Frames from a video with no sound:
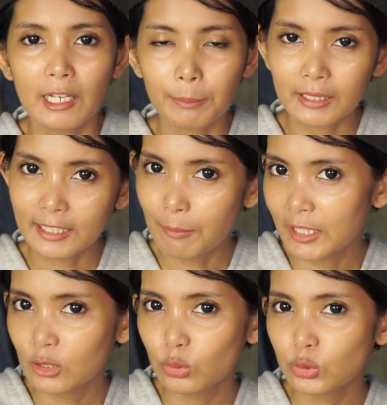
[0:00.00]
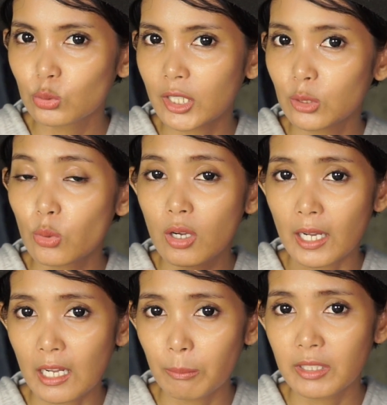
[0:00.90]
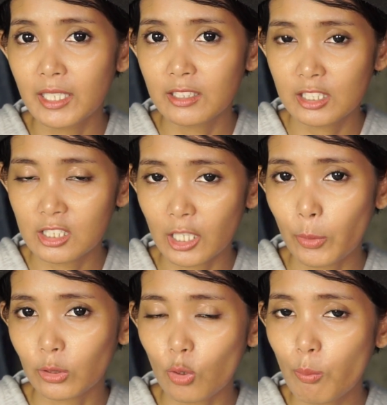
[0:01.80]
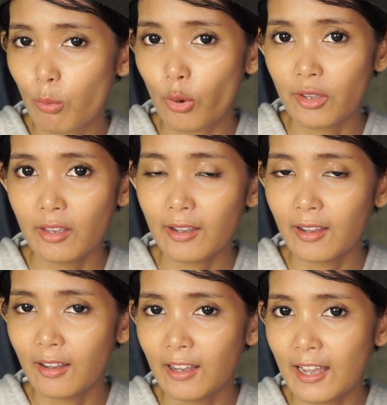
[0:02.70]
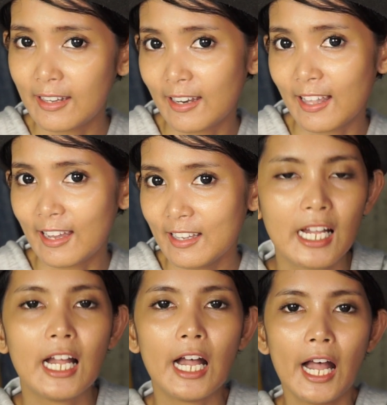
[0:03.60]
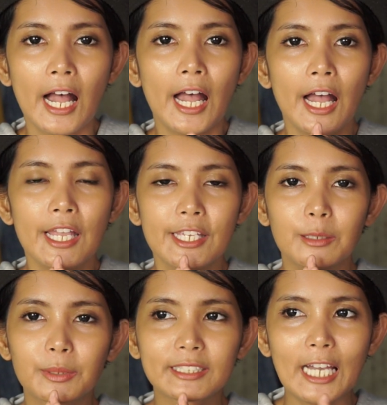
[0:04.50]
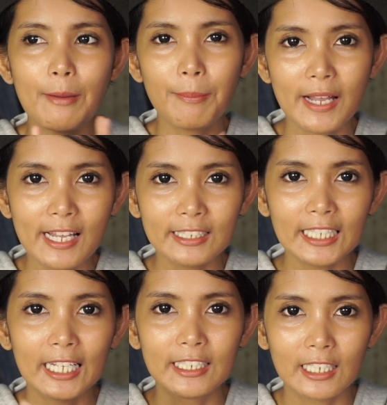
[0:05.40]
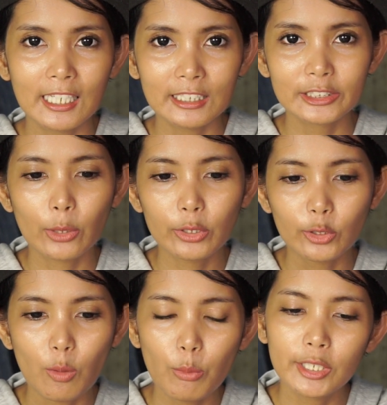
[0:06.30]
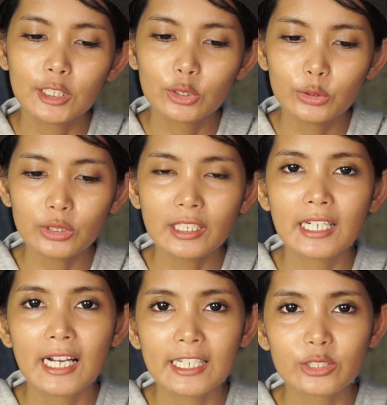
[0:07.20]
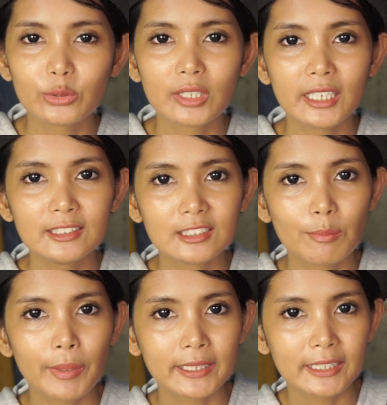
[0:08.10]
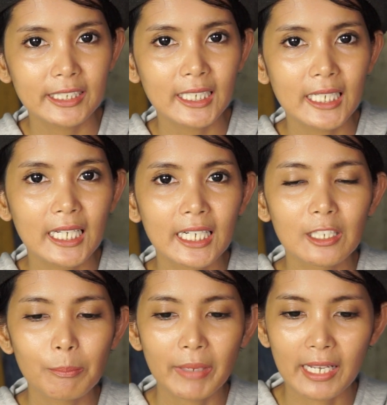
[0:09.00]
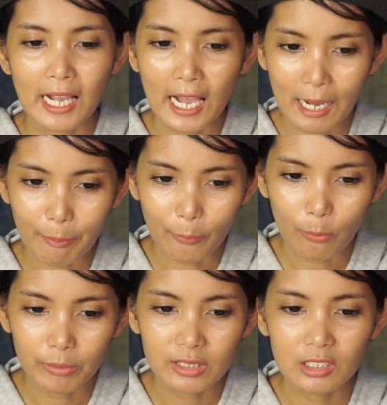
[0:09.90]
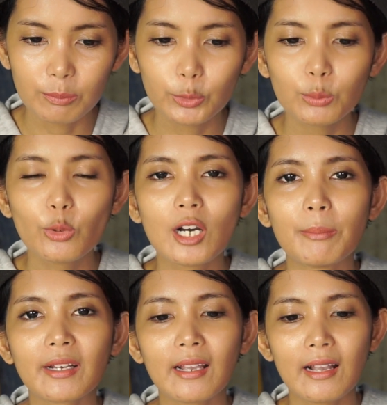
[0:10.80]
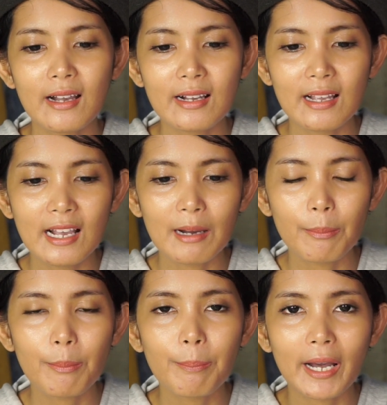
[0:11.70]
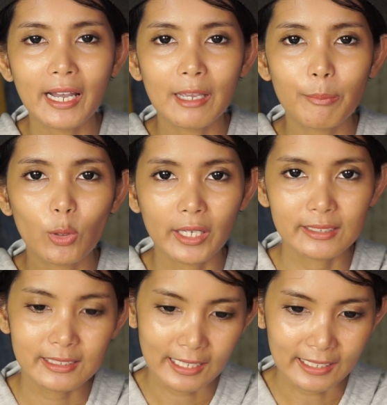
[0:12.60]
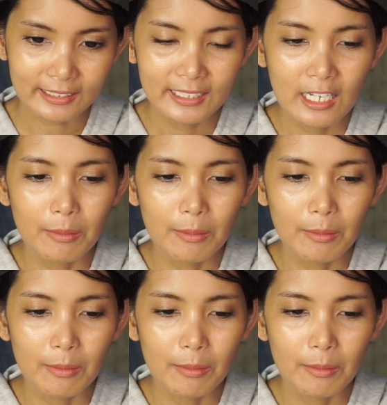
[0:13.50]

Yang pertama itu suka duka menjadi cewek tomboy adalah yang pertama adalah cewek tomboy itu nggak suka dilebatin dengan make up meskipun muka mereka nggak pakai polesan,